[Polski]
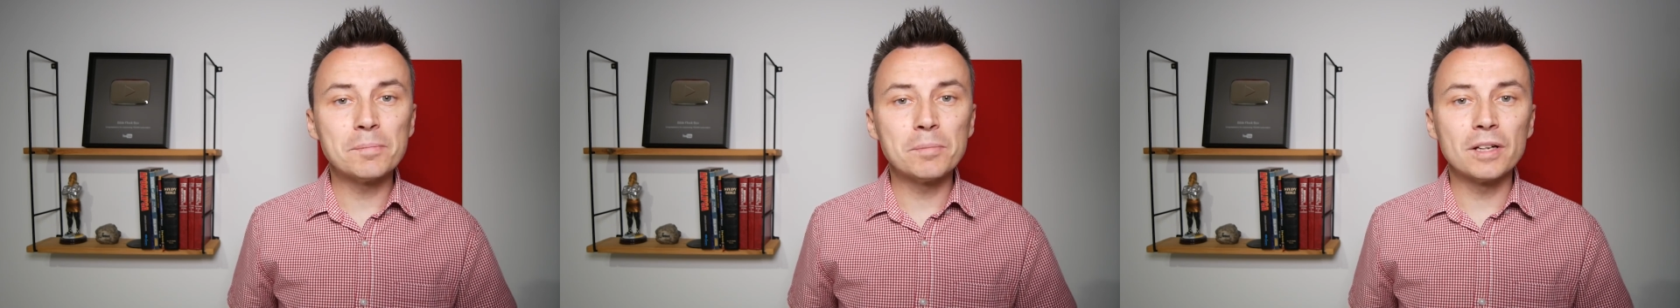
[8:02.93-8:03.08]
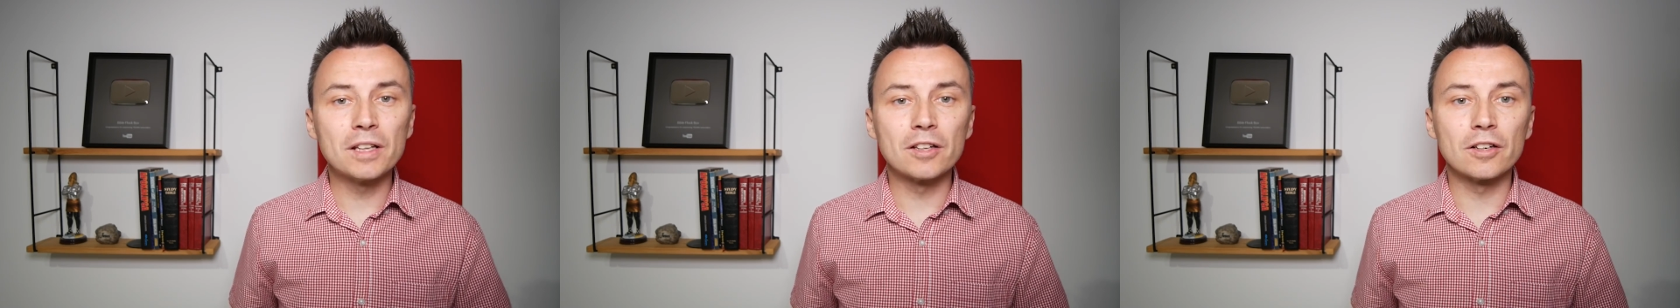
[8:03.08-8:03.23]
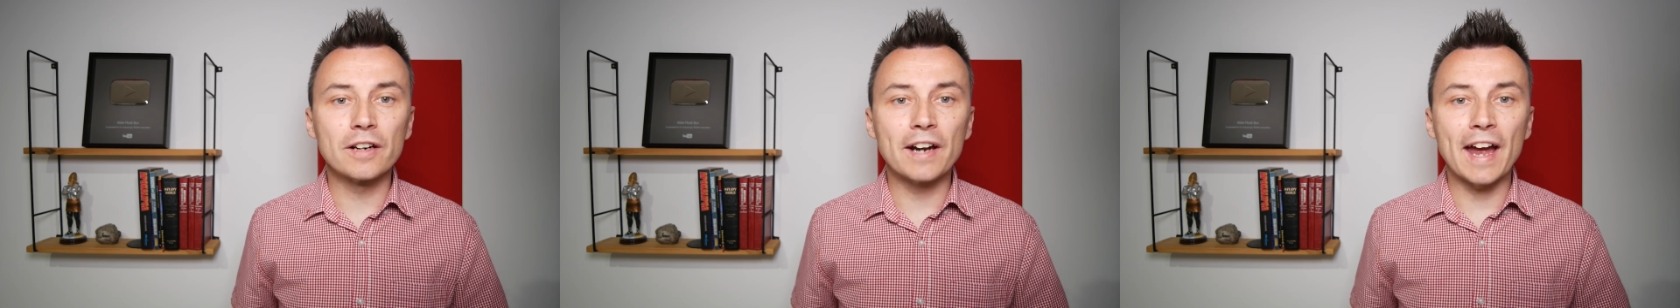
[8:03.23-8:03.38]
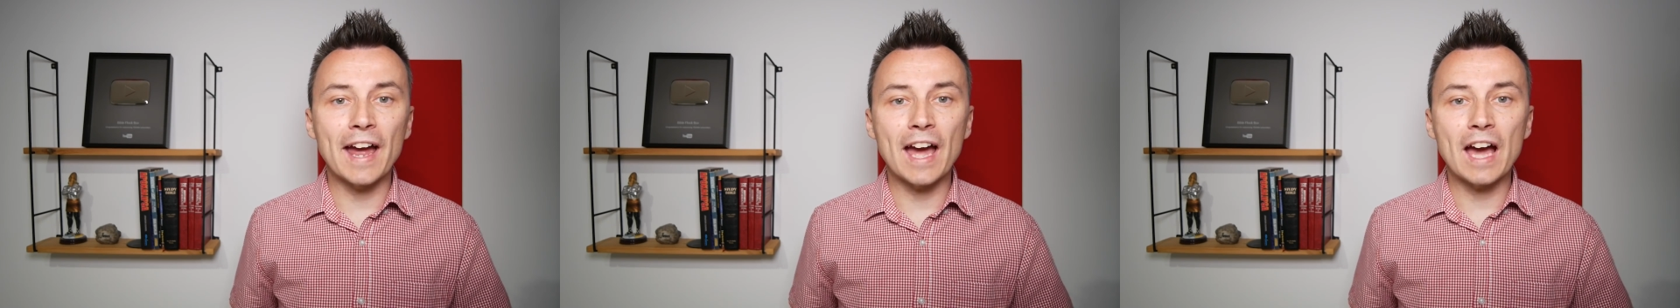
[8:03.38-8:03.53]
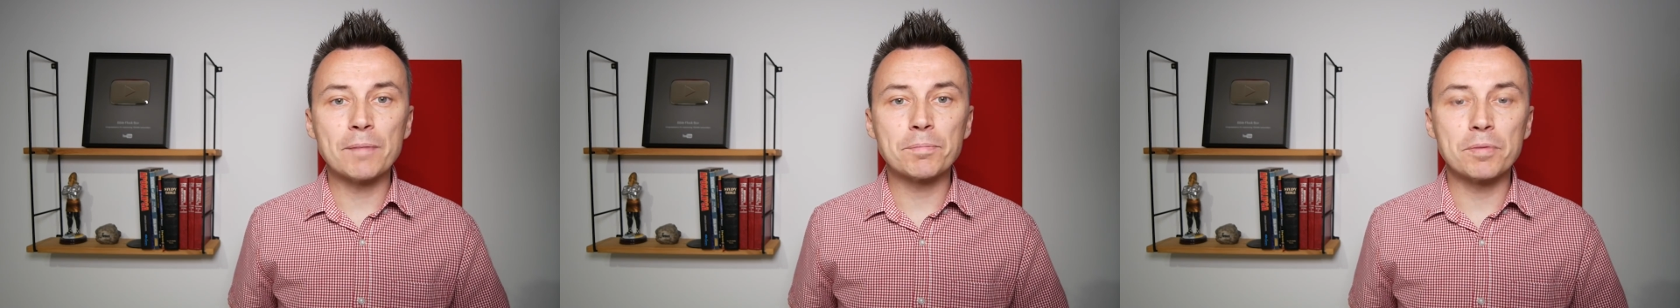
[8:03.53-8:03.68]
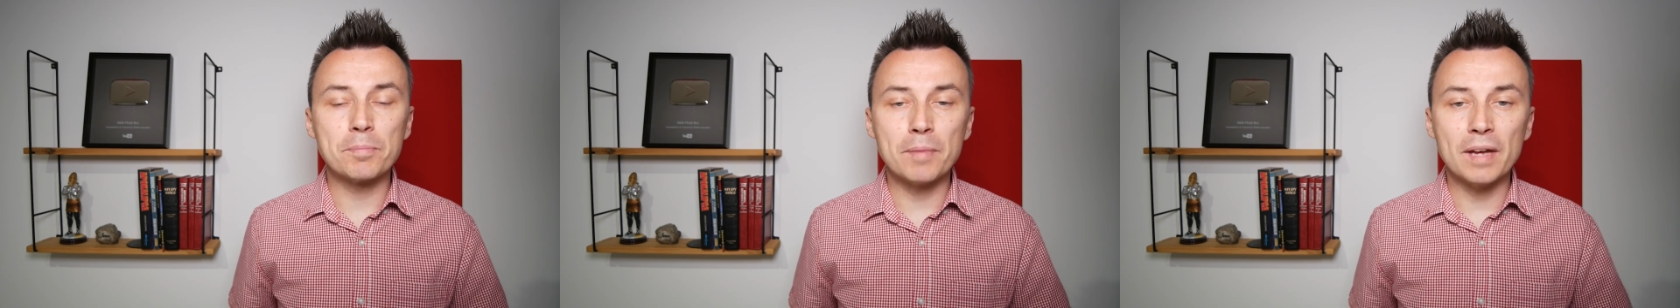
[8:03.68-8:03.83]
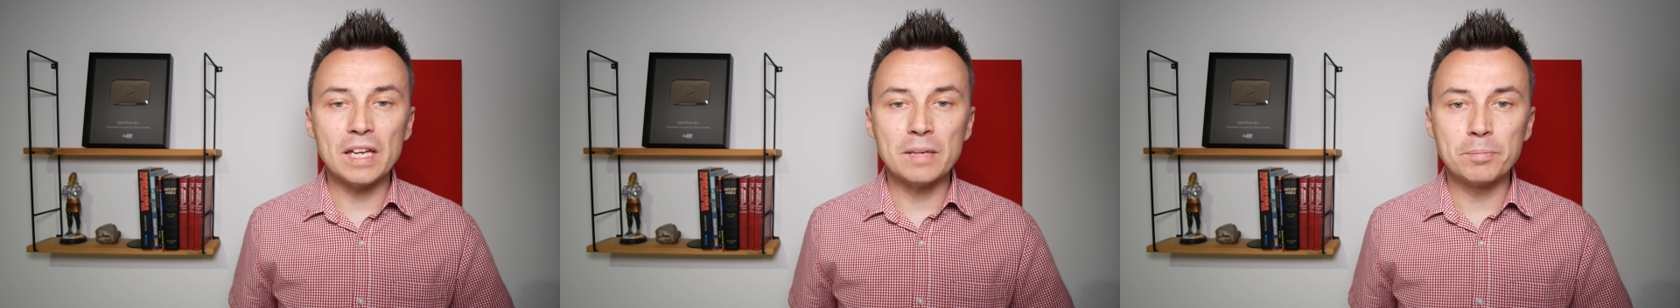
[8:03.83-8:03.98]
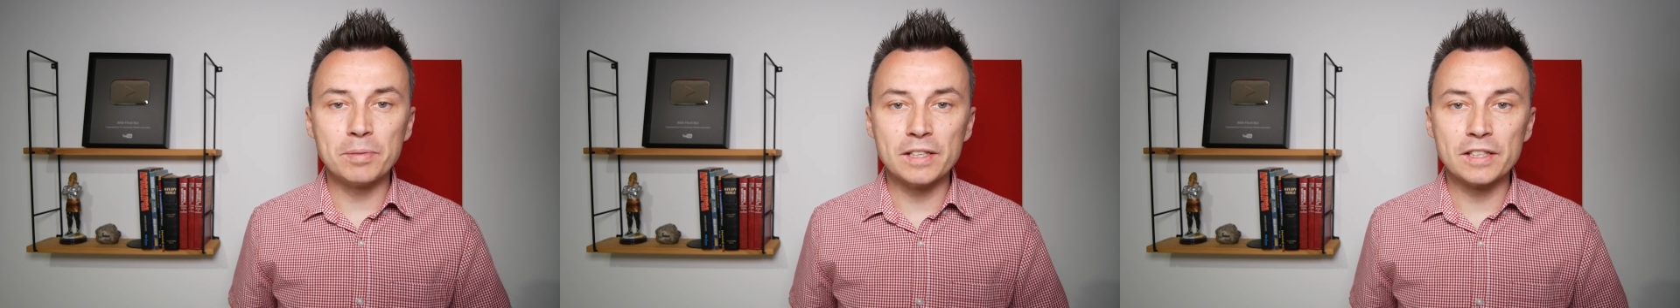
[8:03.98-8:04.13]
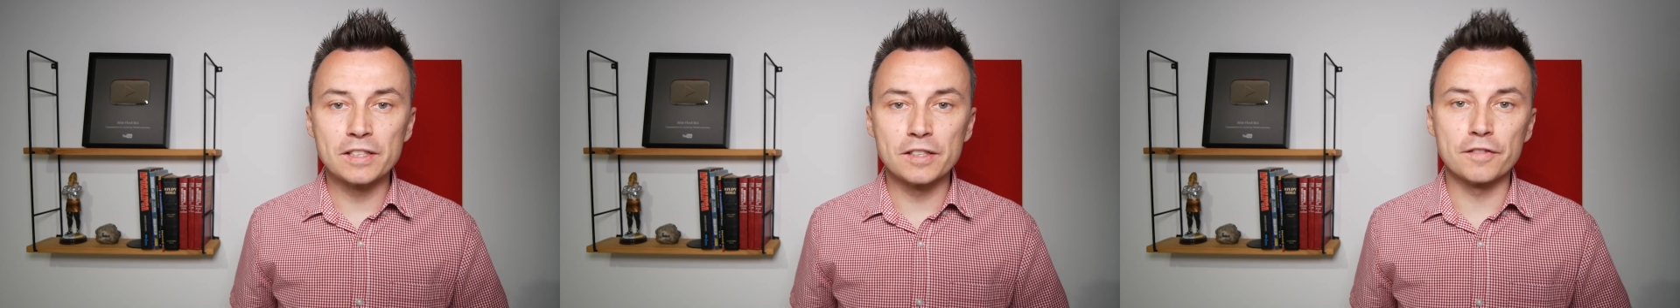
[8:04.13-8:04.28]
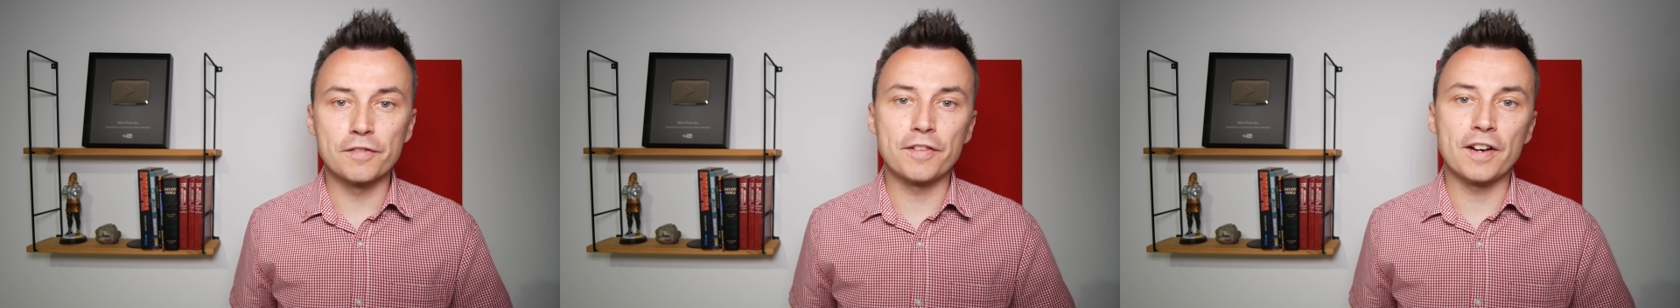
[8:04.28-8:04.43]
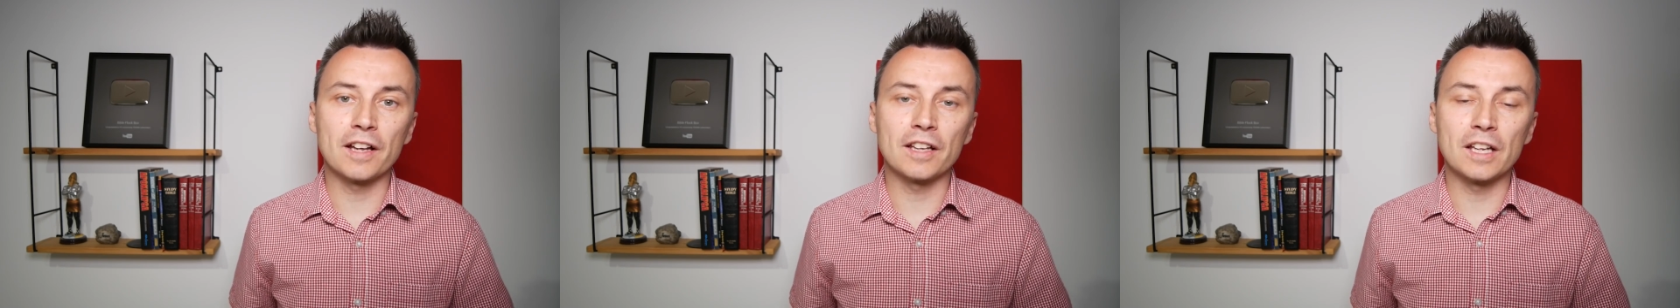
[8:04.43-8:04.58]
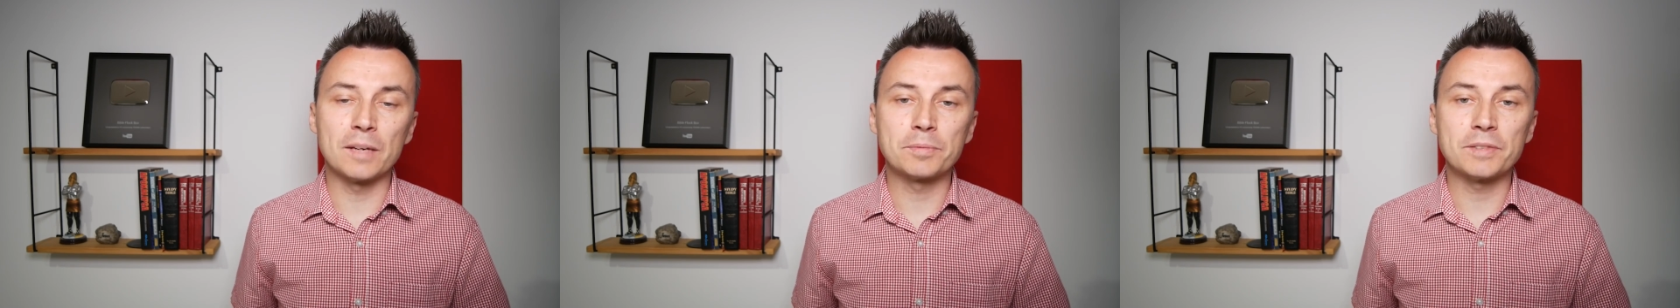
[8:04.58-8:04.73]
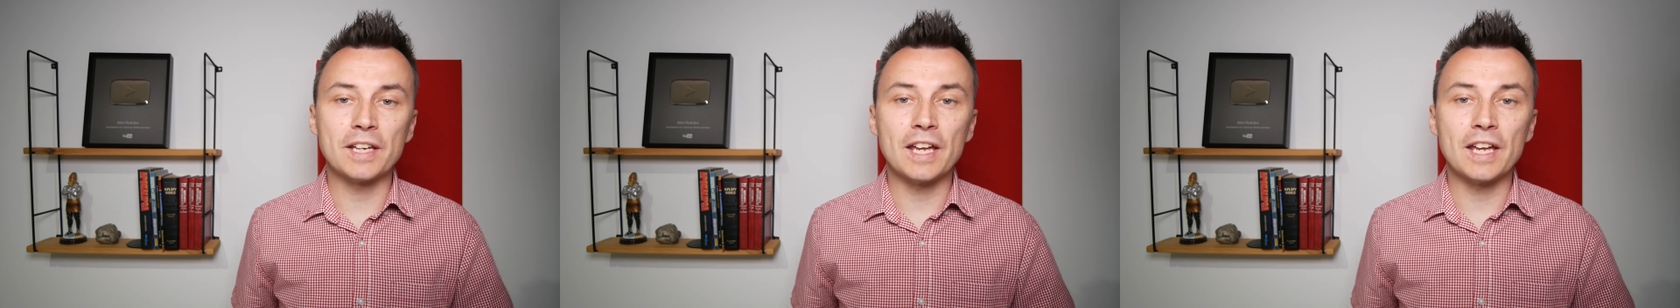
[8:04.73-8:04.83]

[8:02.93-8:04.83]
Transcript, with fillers: podobna aplikacja może zostać